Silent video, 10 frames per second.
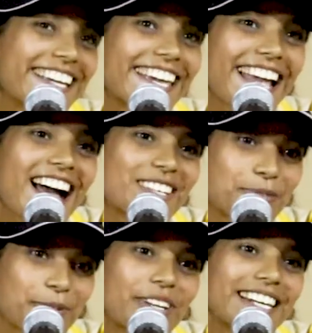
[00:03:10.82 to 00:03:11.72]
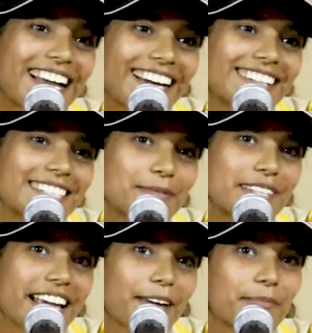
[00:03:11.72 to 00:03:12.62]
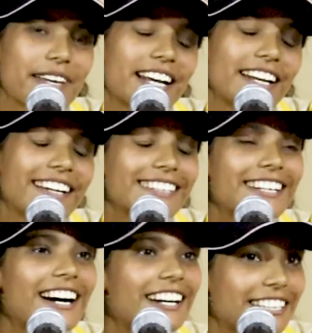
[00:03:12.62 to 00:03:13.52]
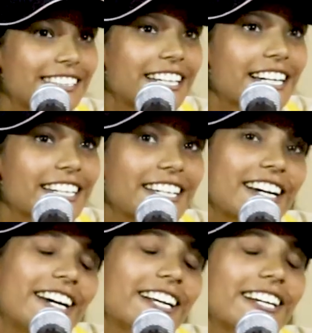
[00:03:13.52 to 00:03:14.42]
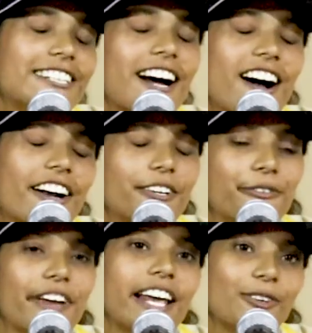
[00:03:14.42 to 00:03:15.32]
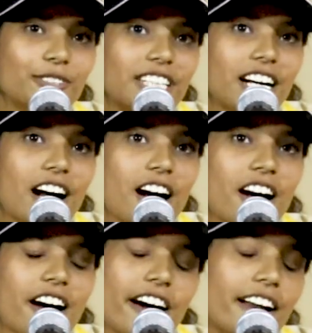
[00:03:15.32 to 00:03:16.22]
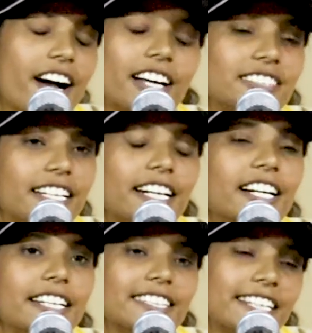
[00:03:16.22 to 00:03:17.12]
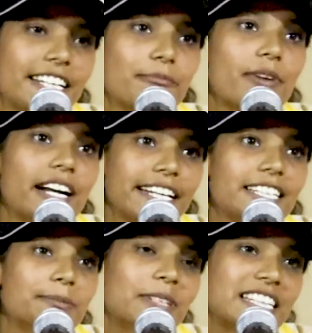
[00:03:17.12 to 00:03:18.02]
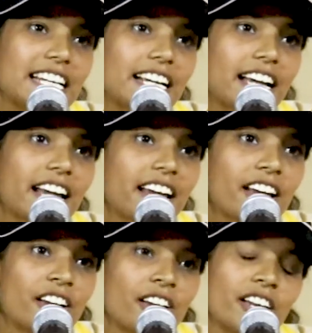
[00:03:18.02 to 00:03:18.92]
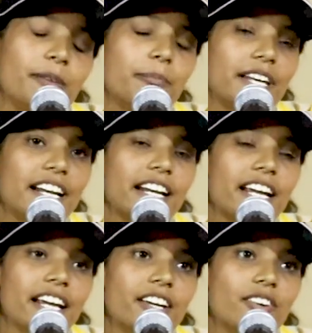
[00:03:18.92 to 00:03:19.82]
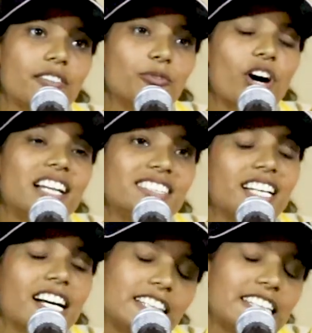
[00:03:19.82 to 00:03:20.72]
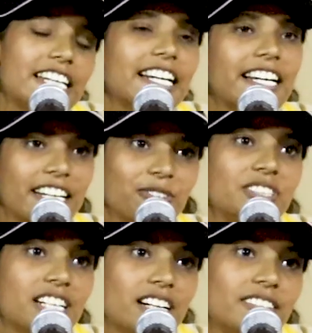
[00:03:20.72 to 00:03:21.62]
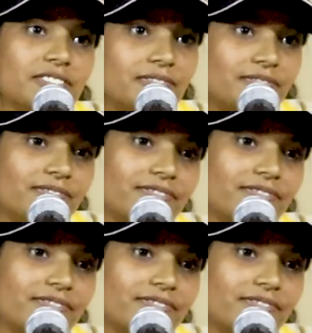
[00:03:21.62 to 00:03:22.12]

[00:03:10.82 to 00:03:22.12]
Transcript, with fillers: के आस बोल लिया कर सकता है बेरा ने कद हार्ट अटैक और कद हार्ट फैल हो जाएगा और आसा ना कर किसी की माड़ी किस्मत देख के बेरा ने वो हादसा का तेरे गल हो जाएगा